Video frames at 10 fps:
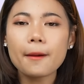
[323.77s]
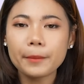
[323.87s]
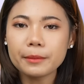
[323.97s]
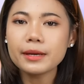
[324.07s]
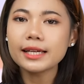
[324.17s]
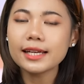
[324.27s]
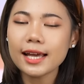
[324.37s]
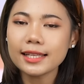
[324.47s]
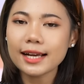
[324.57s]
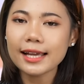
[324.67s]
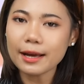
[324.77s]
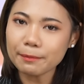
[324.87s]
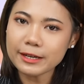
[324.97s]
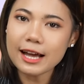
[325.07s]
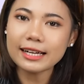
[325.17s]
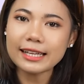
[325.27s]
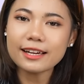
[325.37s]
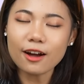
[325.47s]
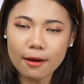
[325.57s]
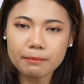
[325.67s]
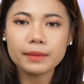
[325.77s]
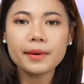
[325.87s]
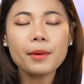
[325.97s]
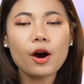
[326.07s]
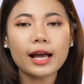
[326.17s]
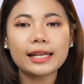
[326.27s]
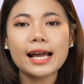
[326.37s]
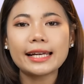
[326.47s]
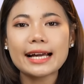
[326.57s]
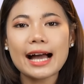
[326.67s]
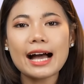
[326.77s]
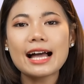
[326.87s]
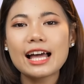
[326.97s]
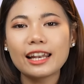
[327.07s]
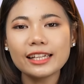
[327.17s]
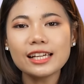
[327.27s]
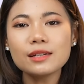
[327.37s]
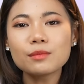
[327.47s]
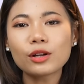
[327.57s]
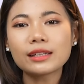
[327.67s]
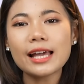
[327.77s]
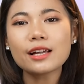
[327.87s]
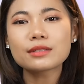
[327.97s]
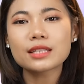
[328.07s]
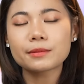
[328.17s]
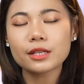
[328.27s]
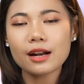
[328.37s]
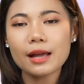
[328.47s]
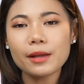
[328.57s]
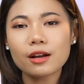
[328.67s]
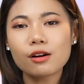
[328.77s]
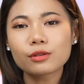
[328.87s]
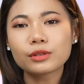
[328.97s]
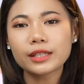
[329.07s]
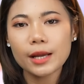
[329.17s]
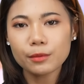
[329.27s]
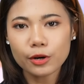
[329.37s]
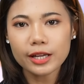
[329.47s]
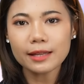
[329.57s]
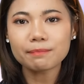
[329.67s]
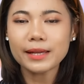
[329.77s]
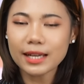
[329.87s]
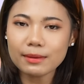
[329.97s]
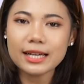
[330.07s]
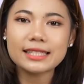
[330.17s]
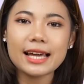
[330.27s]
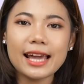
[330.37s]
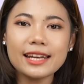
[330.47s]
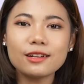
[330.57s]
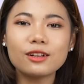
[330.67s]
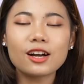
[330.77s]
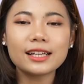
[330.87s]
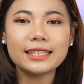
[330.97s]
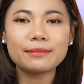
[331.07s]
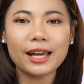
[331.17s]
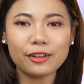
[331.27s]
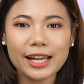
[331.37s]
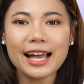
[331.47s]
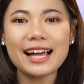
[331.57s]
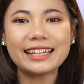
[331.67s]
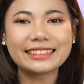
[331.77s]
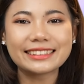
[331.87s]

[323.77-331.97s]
เพื่อนๆคิดเห็นยังไงกับเรื่องนี้ คอมเมนต์มาบอกกันได้นะคะ และอย่าลืมกดไลค์ กด Subscribe เพจของกรุงเทพธุรกิจเป็นกำลังใจให้หนิวแล้วก็ทีมงานด้วยค่ะ